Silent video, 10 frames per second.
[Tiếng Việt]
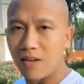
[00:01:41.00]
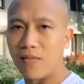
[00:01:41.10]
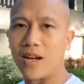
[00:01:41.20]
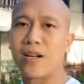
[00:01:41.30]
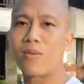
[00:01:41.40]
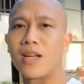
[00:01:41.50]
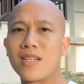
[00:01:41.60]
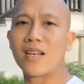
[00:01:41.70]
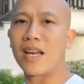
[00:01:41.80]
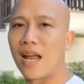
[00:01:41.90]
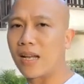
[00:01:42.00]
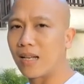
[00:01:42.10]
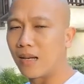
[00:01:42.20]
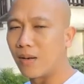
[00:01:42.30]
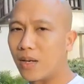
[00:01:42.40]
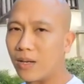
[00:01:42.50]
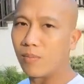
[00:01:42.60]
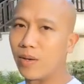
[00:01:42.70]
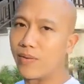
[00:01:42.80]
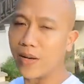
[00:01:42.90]
và trong cái chương trình này thì
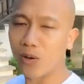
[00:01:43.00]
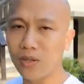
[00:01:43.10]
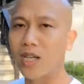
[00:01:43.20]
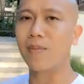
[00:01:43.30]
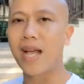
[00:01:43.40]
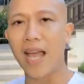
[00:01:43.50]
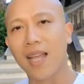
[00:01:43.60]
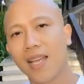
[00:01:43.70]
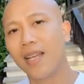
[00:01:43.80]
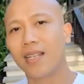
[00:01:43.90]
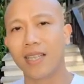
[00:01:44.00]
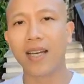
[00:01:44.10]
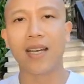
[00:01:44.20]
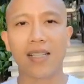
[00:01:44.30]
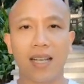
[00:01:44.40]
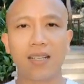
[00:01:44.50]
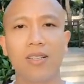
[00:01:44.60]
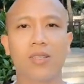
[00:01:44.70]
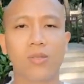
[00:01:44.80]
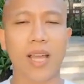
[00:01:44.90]
mình với cô Trần Bích Nga sẽ hướng dẫn
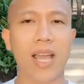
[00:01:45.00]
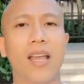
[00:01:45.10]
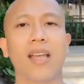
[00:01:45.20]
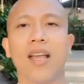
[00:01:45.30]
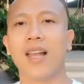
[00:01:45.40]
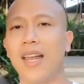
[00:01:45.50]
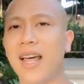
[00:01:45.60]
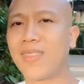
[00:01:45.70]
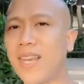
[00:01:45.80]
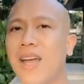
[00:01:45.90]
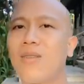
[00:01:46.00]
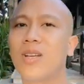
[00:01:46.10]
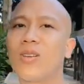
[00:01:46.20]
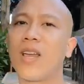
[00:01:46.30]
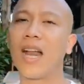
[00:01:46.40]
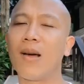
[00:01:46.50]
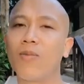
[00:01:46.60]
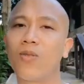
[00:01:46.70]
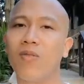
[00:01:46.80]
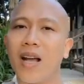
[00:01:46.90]
cho chúng ta làm thế nào để chúng ta làm
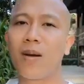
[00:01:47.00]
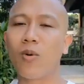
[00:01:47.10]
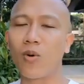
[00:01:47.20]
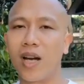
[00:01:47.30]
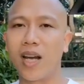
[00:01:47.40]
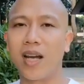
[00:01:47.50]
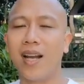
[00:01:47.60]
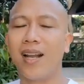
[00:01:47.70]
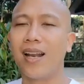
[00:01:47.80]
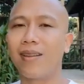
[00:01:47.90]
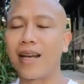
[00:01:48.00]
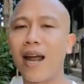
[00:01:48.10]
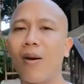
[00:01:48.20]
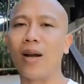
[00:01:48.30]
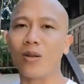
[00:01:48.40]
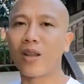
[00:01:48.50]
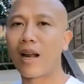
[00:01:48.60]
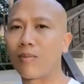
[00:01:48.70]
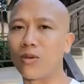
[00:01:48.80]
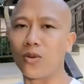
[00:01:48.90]
chủ về các mối quan hệ làm thế nào để chúng ta
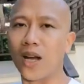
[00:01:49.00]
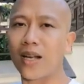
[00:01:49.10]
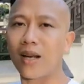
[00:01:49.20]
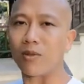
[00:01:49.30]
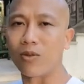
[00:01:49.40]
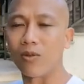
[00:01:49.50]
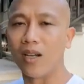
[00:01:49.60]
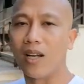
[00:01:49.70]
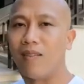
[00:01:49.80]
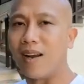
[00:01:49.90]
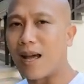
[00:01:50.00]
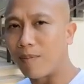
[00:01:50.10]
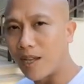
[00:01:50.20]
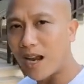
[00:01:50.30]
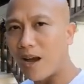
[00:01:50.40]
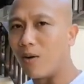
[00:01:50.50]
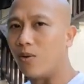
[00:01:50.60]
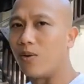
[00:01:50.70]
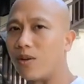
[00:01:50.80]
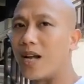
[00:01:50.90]
làm chủ các cái cảm xúc và làm thế nào
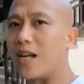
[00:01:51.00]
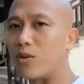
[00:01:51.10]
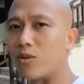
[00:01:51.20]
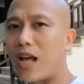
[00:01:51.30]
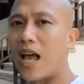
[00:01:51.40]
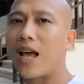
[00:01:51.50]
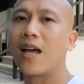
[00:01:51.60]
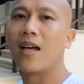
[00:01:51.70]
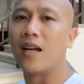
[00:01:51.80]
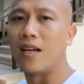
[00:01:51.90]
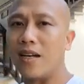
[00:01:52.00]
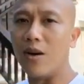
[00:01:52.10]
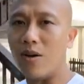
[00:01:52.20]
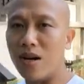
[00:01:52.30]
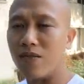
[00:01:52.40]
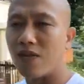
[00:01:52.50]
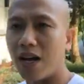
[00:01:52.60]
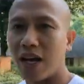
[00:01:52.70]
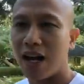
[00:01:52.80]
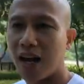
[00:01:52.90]
để chúng ta điều hướng
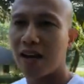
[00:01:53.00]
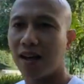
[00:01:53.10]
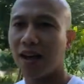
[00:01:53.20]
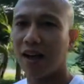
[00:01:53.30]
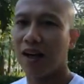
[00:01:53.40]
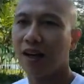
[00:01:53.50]
về các uh,